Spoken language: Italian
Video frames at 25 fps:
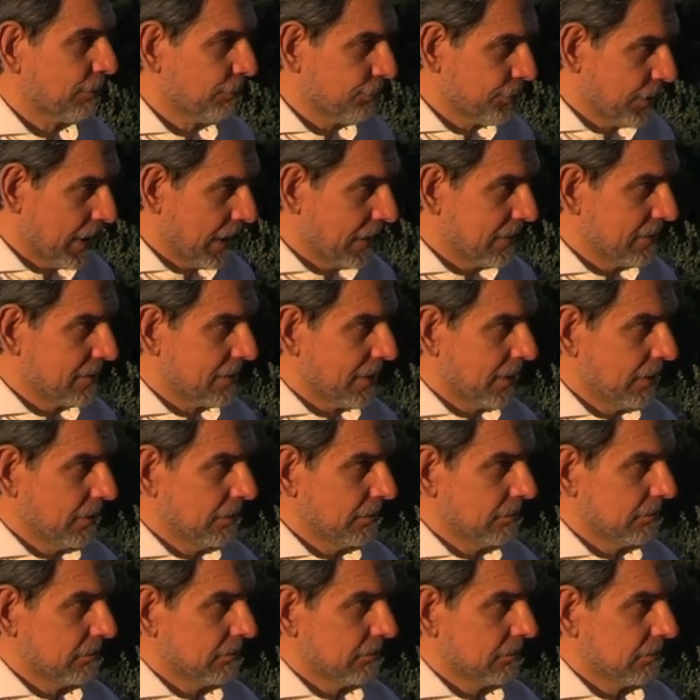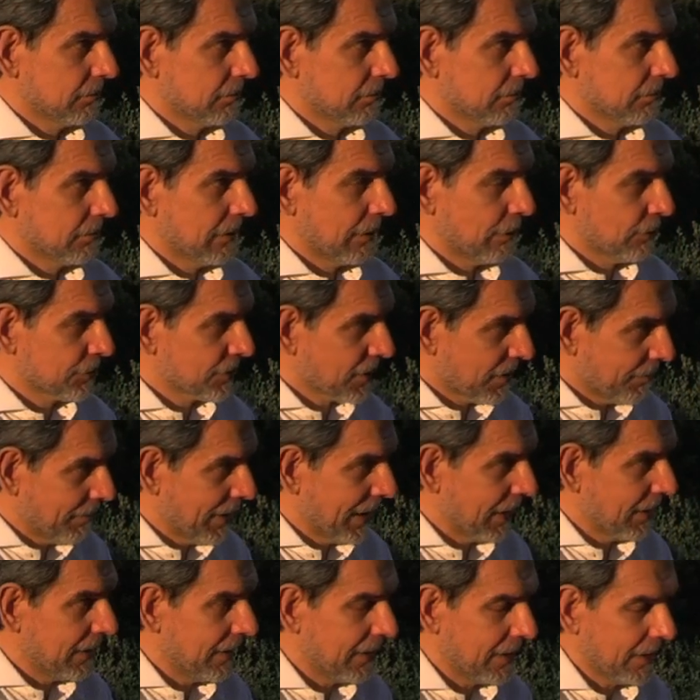coscienza, la nostra
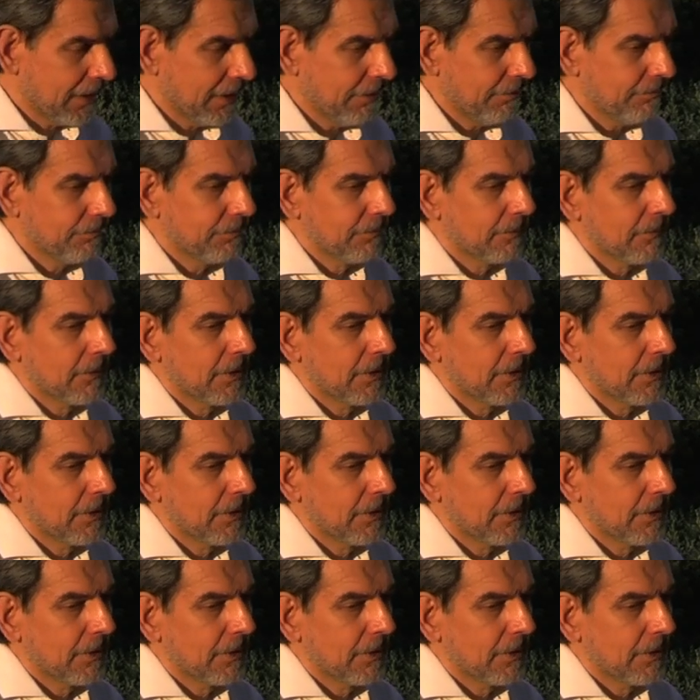mente,